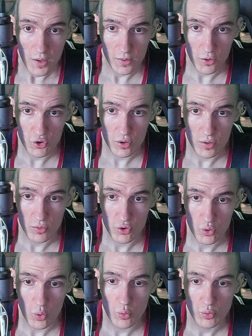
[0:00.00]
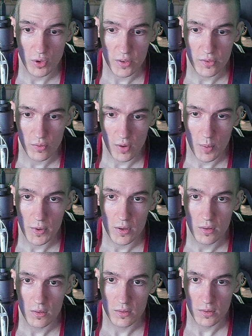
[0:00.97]
Значит, что у нас с
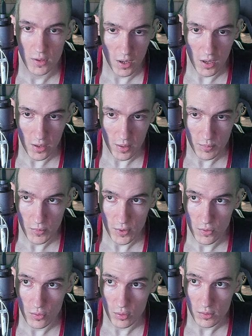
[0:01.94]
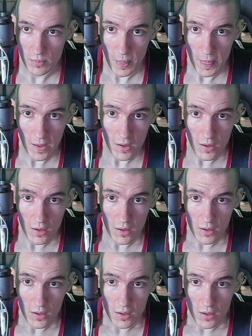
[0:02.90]
вами далее идет?
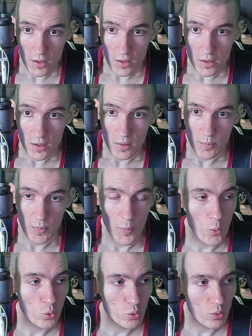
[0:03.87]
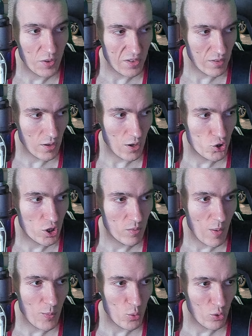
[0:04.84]
По поводу возникающих
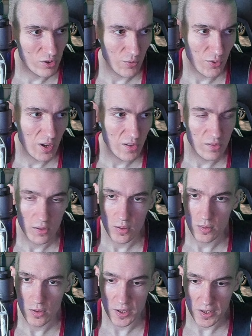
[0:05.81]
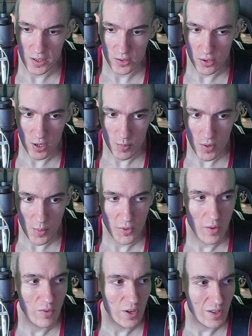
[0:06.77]
вопросов разных каких-то либо
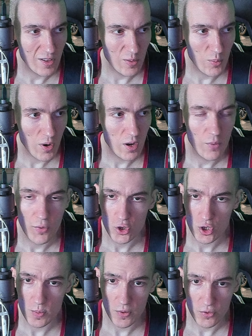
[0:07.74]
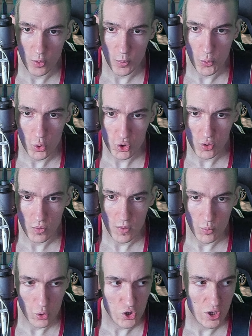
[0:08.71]
обновлений, багов, ошибок и всего прочего,
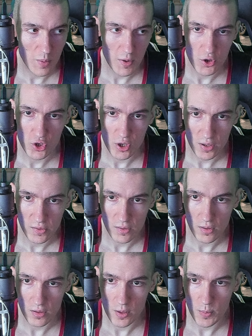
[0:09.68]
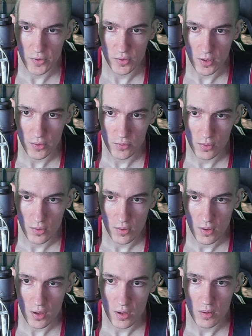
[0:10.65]
вы можете обращаться непосредственно
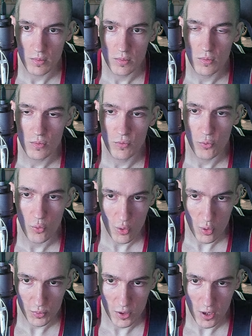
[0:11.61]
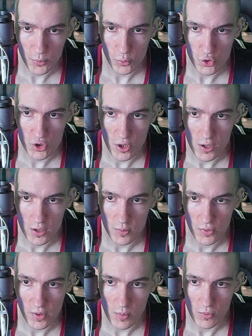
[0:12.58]
на форум для обсуждения
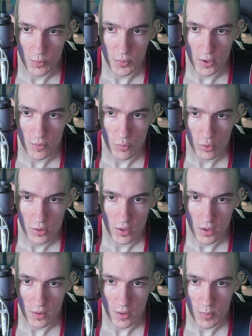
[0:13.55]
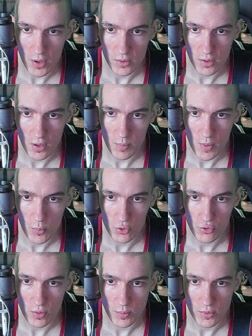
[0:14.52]
этого самого перевода. Ребят, я
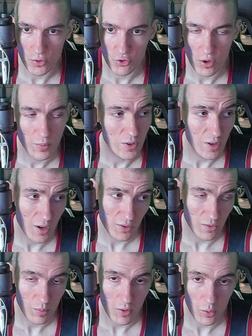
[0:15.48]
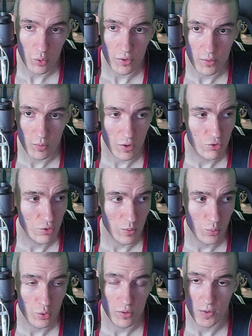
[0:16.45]
помочь вам ничем никак не смогу, если у вас
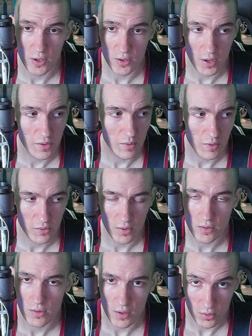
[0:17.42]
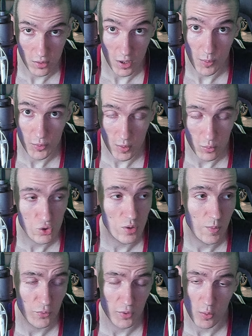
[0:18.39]
что-то будет вылетать, зависать и так далее. Потому
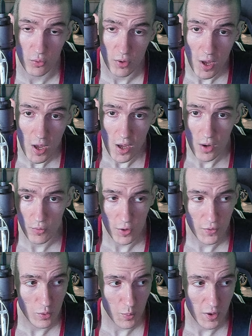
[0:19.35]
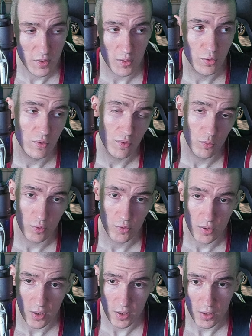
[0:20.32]
что, повторюсь, вы все проделаете на свой
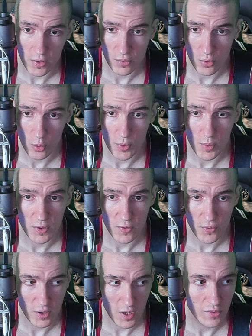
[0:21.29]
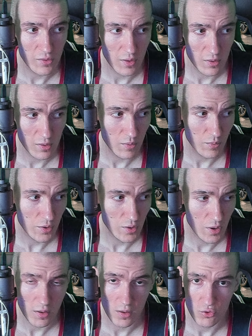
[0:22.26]
страх и риск. И любые модификации — это
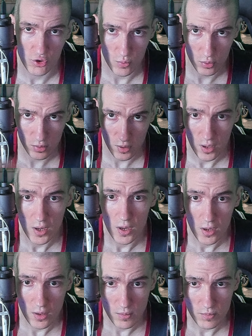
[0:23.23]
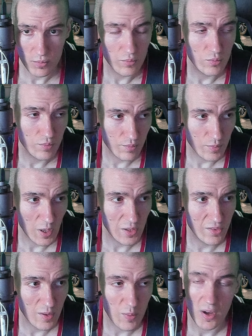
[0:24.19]
внедрение чего-то
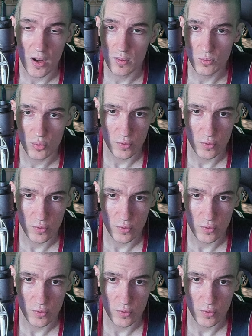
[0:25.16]
от себя.